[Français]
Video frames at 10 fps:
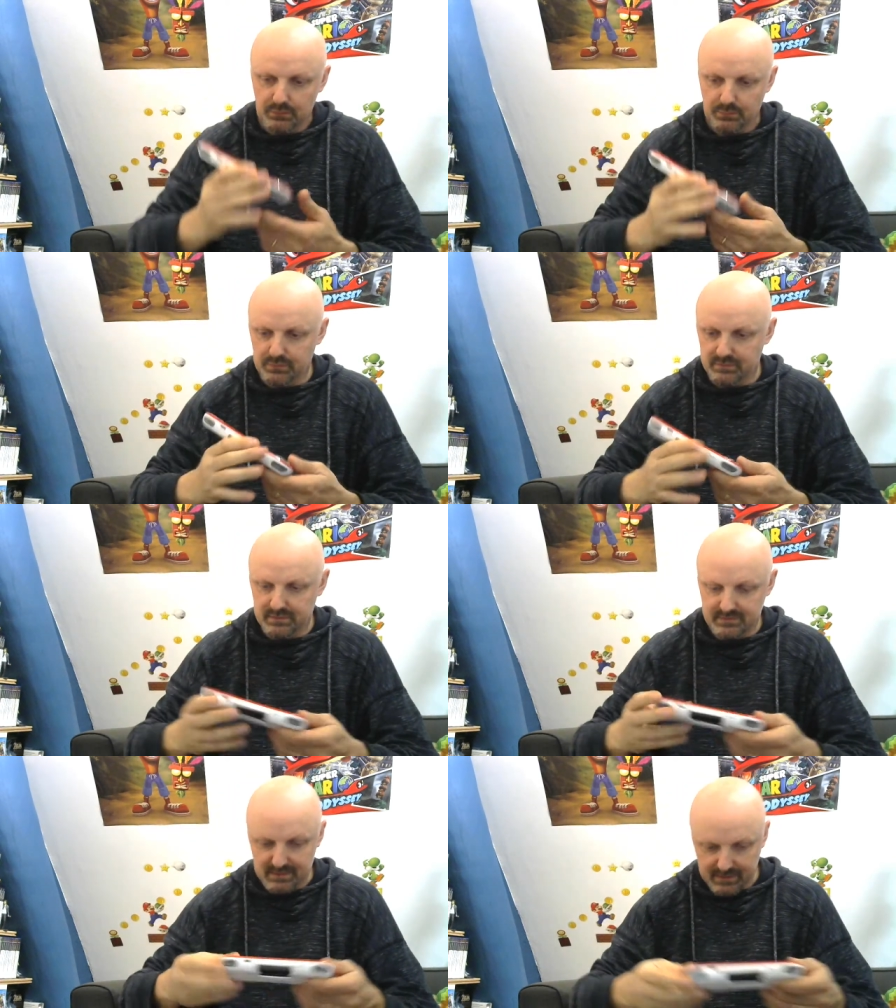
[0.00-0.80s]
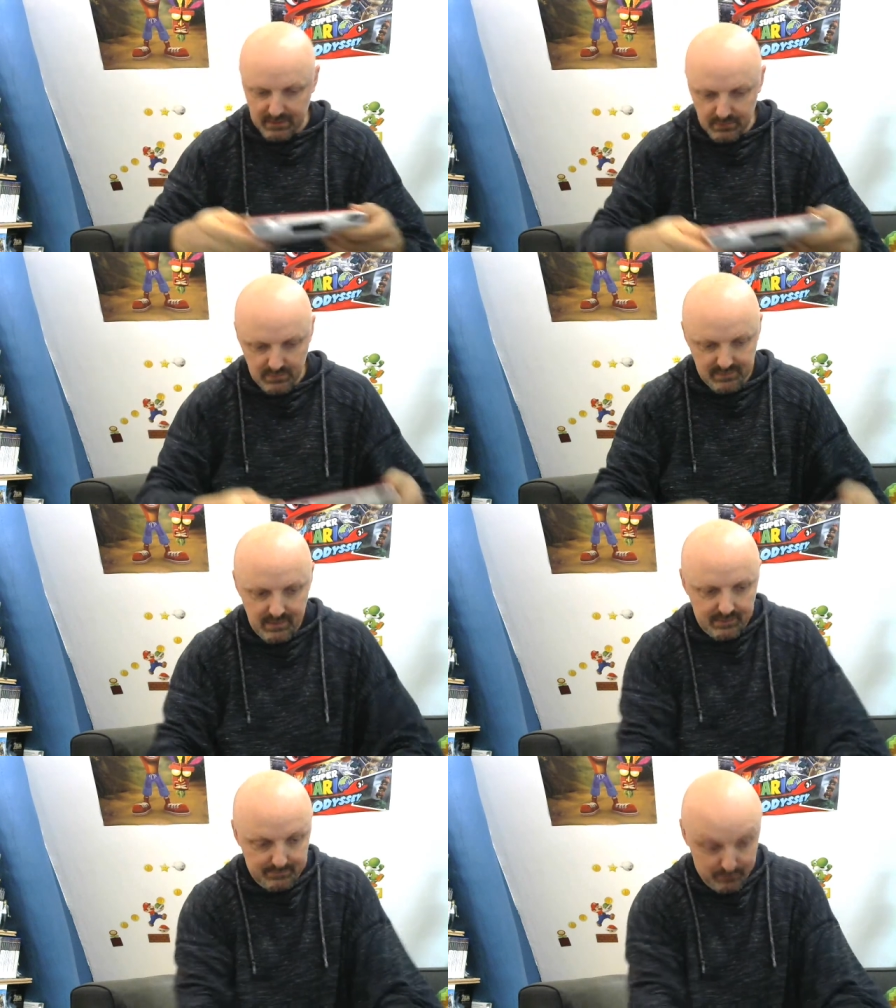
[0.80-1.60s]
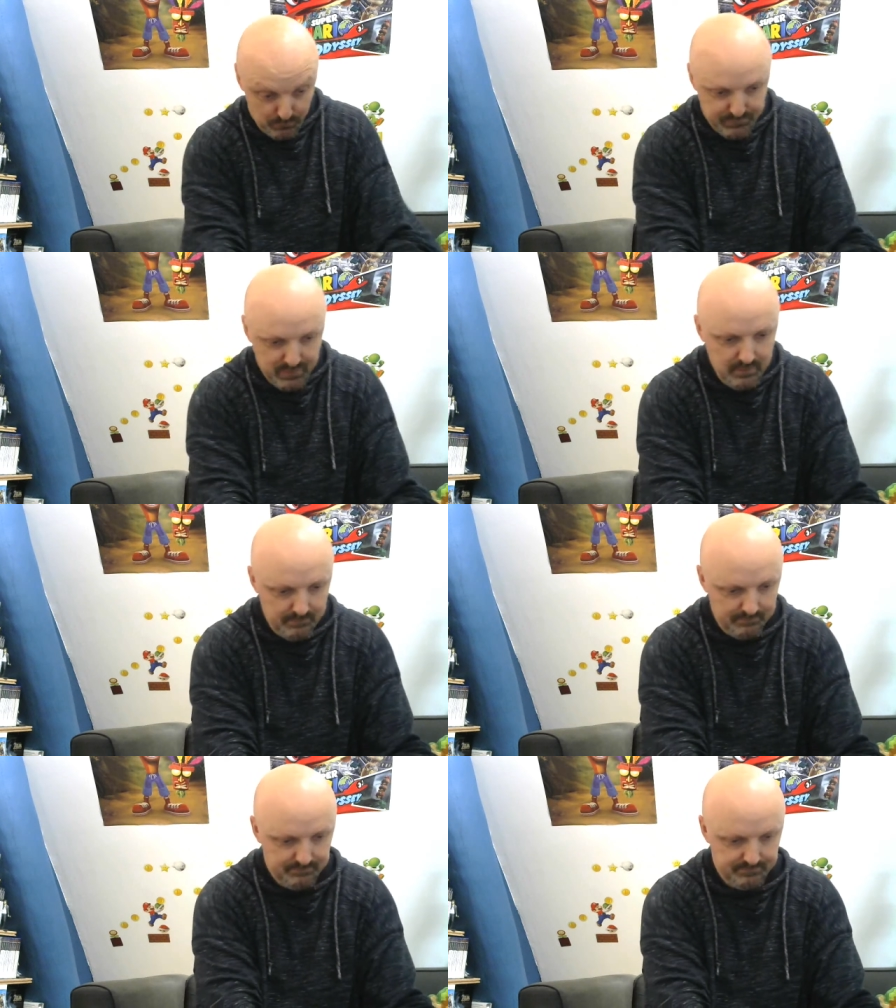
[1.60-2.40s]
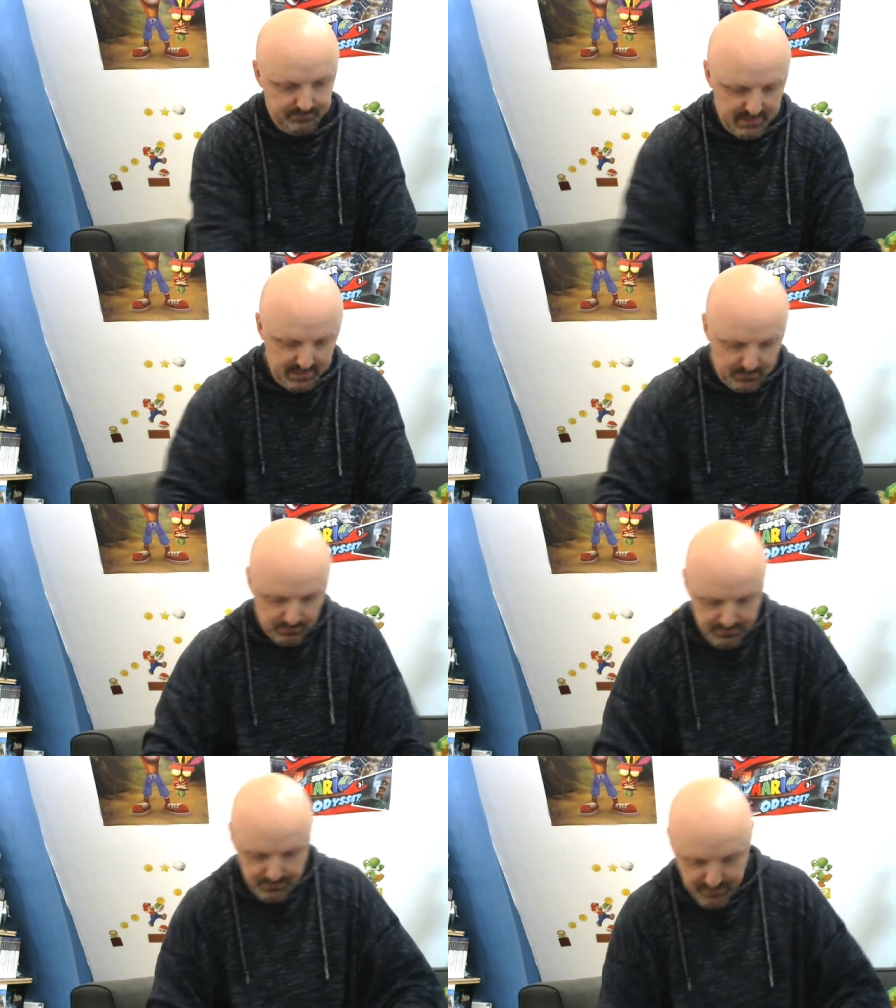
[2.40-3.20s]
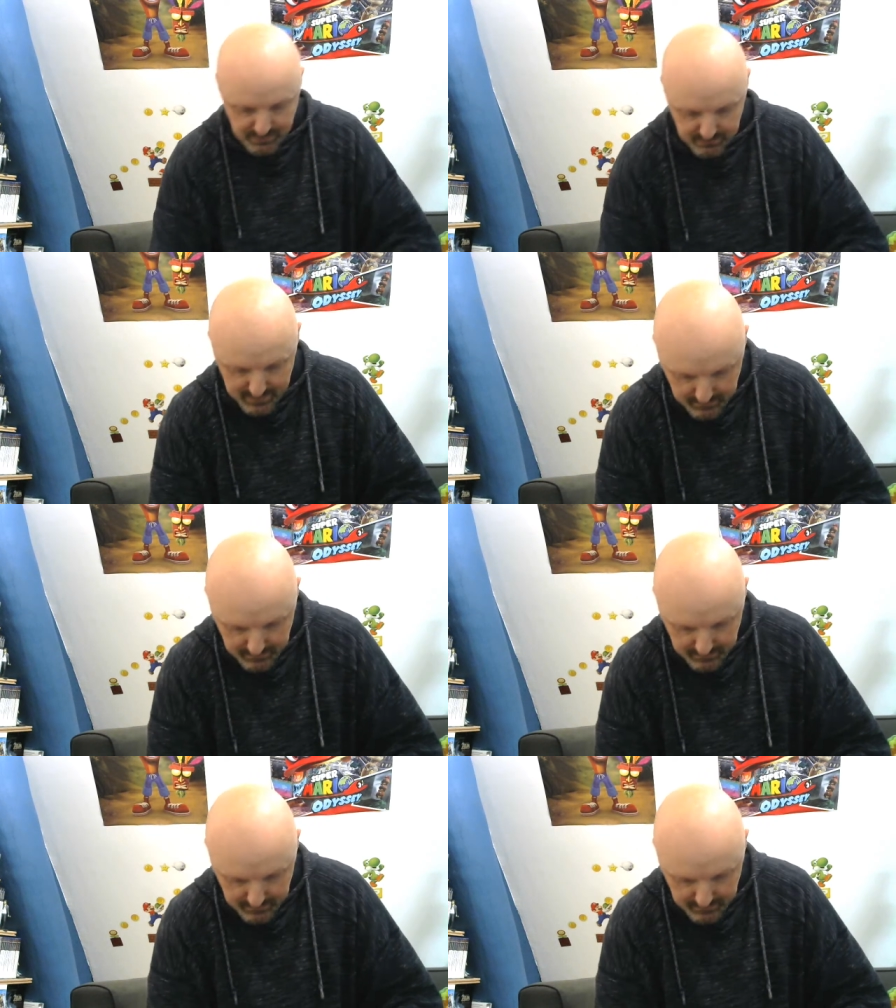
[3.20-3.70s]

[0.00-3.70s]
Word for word: Donc ça c'est la carte, c'est la console. Et donc je vais vous faire voir